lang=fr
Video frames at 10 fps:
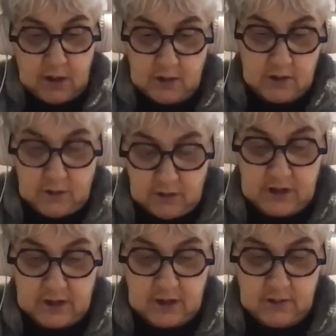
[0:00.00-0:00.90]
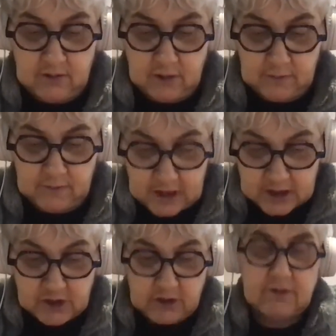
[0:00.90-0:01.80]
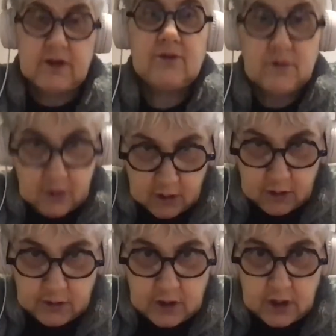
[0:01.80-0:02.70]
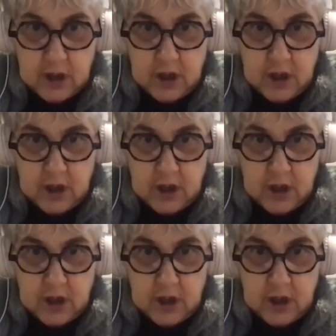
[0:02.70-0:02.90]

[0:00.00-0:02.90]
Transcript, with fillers: de cette étudiante. Voilà, je suis étudiante